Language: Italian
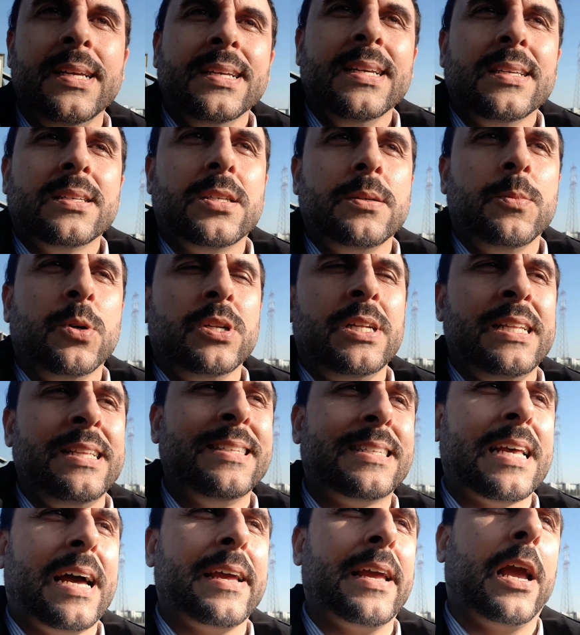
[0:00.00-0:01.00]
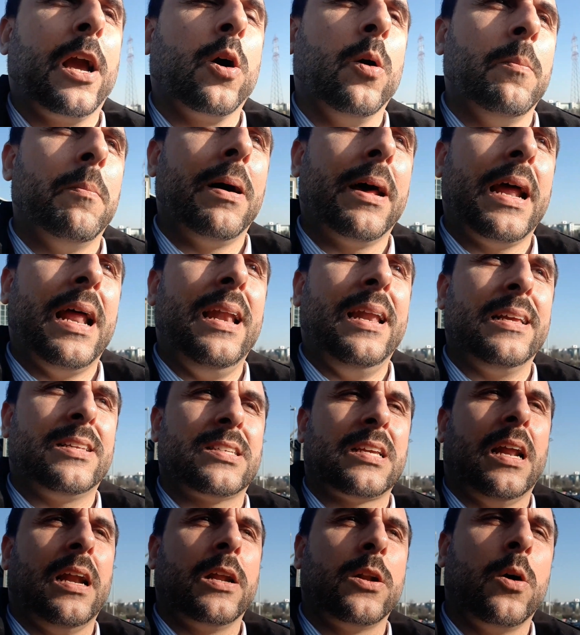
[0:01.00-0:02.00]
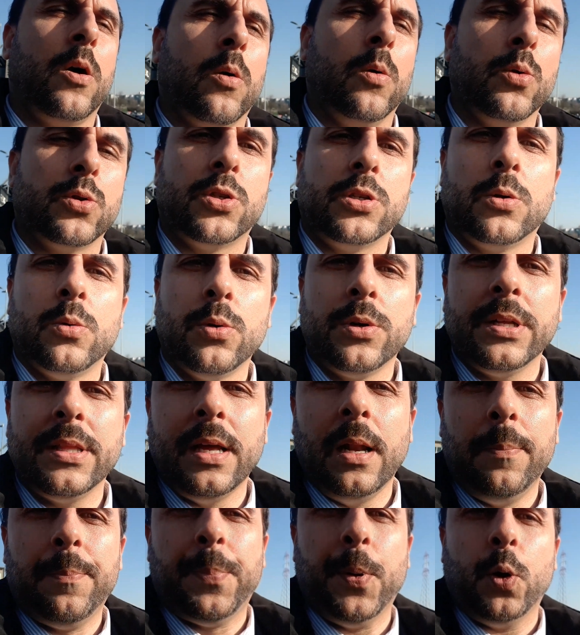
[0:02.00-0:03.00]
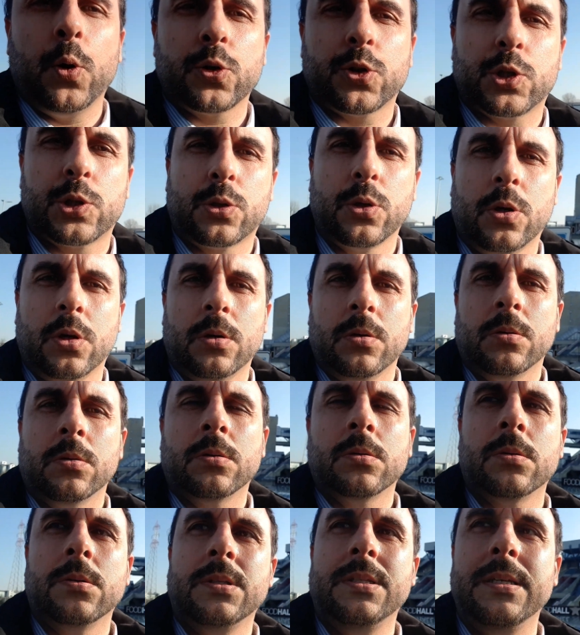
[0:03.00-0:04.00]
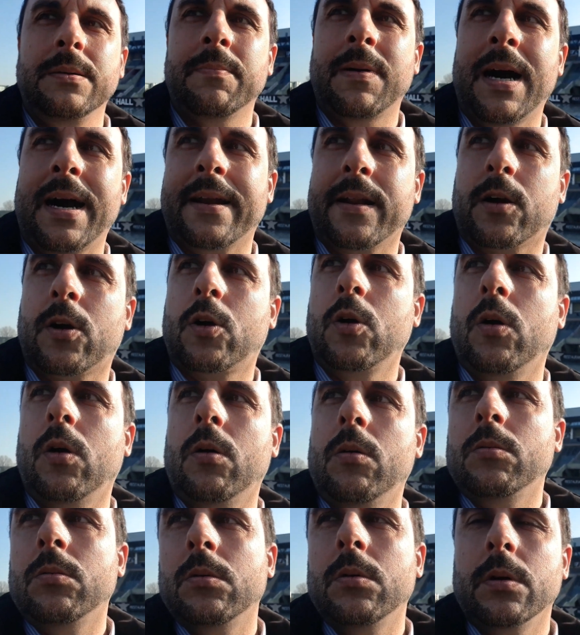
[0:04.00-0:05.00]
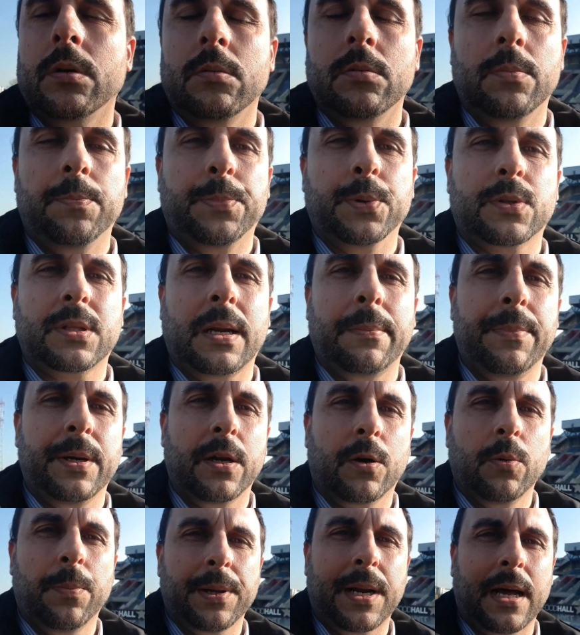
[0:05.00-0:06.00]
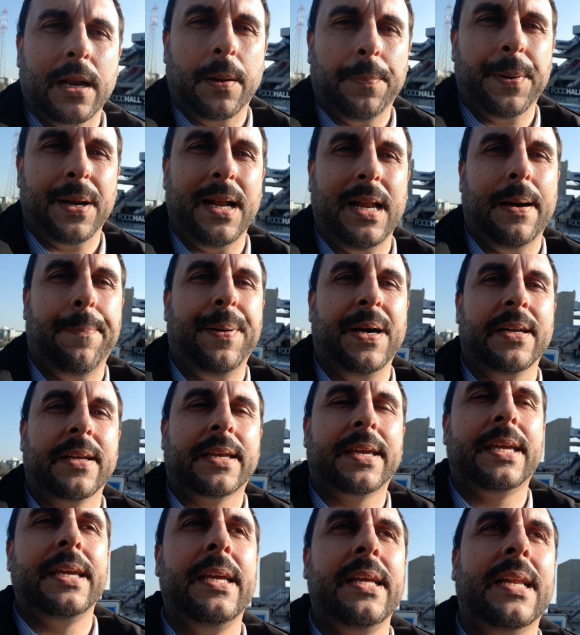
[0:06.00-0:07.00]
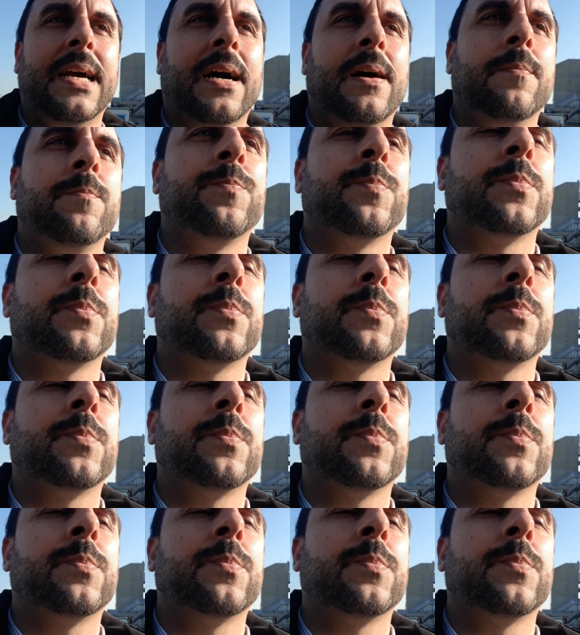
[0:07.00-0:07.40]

Simone Inzaghi con Barella e Cialanoglu sicuri del posto, Di Marco eh, potrebbe recuperare per la panchina,